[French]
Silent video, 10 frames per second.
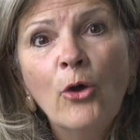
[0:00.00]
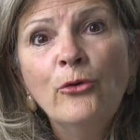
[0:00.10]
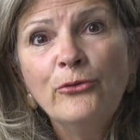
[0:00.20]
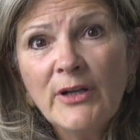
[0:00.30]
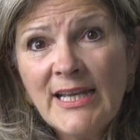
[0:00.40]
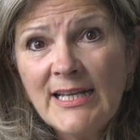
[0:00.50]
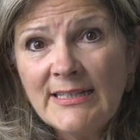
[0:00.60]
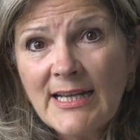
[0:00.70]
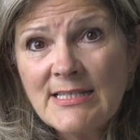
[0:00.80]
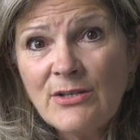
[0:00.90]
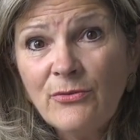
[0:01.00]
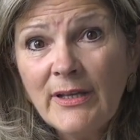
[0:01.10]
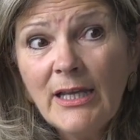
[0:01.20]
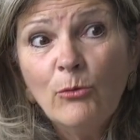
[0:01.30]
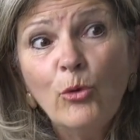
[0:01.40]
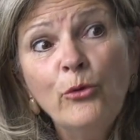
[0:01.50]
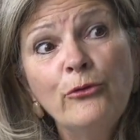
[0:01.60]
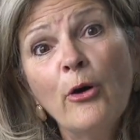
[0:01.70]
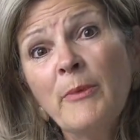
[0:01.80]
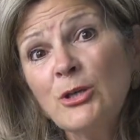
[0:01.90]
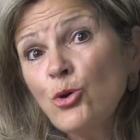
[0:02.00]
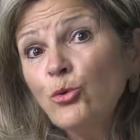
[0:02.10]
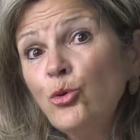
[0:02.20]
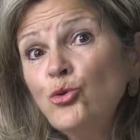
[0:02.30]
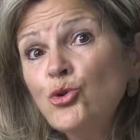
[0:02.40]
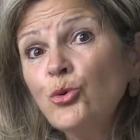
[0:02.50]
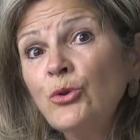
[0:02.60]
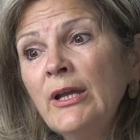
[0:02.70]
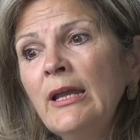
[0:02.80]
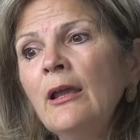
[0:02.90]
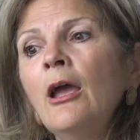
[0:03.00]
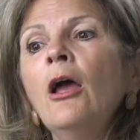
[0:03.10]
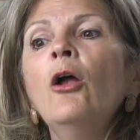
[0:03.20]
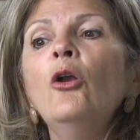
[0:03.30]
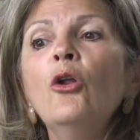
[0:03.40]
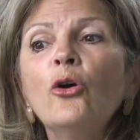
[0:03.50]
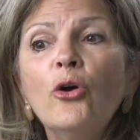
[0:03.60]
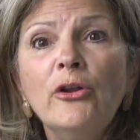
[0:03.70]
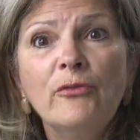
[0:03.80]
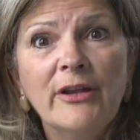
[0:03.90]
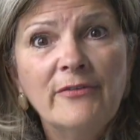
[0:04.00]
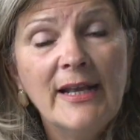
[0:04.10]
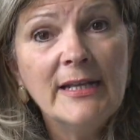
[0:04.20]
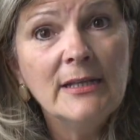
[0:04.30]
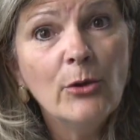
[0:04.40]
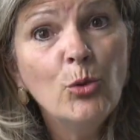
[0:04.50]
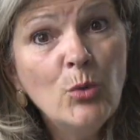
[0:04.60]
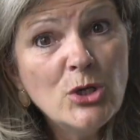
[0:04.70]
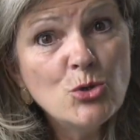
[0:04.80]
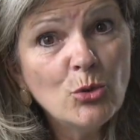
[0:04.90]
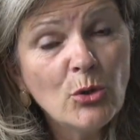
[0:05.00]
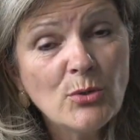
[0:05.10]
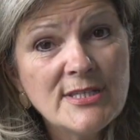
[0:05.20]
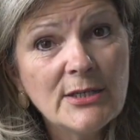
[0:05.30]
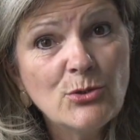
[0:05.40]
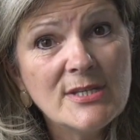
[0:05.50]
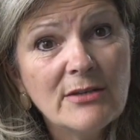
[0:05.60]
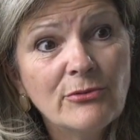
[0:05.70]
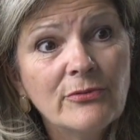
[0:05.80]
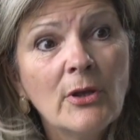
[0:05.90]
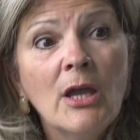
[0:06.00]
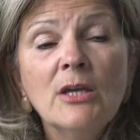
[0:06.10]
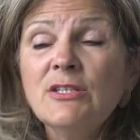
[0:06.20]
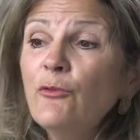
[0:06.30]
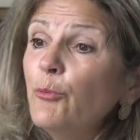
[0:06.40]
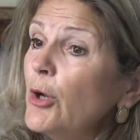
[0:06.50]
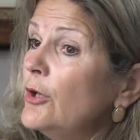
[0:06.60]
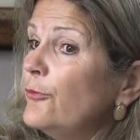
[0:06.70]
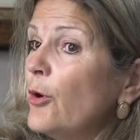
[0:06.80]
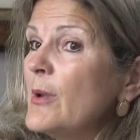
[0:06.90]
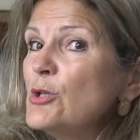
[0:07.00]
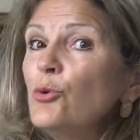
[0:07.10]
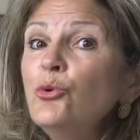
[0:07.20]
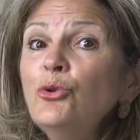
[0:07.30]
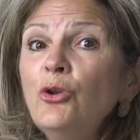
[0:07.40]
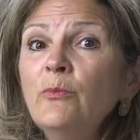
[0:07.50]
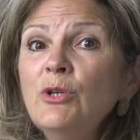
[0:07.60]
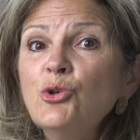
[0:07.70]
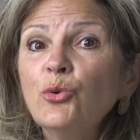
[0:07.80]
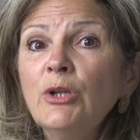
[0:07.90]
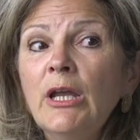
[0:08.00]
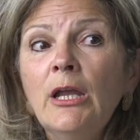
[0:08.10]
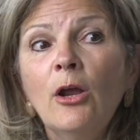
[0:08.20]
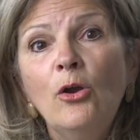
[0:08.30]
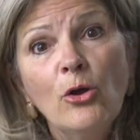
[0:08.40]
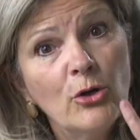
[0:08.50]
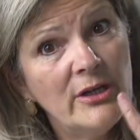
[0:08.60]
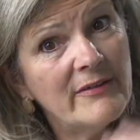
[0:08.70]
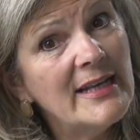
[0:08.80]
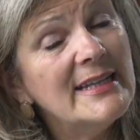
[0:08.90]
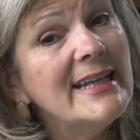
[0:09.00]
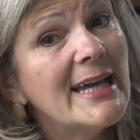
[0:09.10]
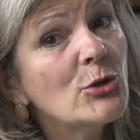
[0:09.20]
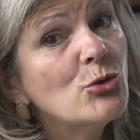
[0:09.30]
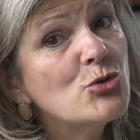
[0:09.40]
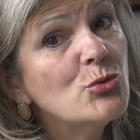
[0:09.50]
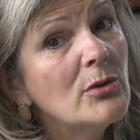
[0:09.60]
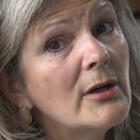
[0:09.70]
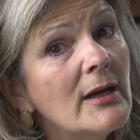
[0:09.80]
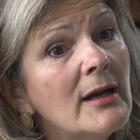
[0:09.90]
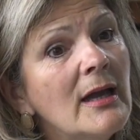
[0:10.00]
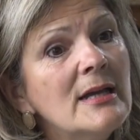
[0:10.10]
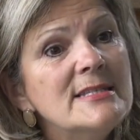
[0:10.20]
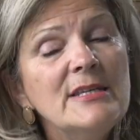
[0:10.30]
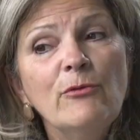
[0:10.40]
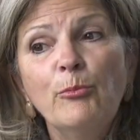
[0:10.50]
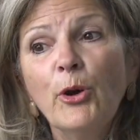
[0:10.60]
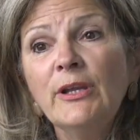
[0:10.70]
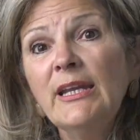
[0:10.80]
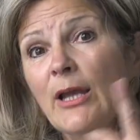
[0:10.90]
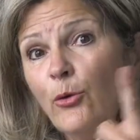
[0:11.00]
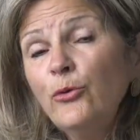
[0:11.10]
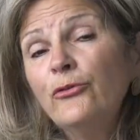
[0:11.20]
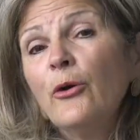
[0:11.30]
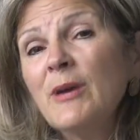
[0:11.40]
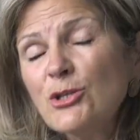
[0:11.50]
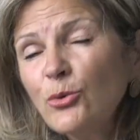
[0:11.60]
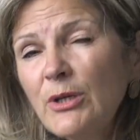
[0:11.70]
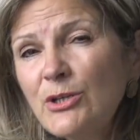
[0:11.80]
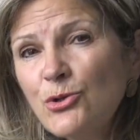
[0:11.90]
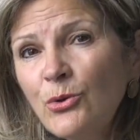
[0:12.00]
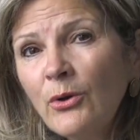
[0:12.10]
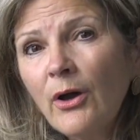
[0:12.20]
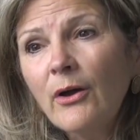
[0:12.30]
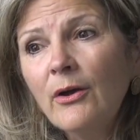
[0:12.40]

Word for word: Une fois qu'il est activé, une formation d'une journée le code va être valide huit jours consécutifs. Si vous prenez une formation d'une demi-journée, le code est valide quatre jours. Si vous prenez une formation qui dure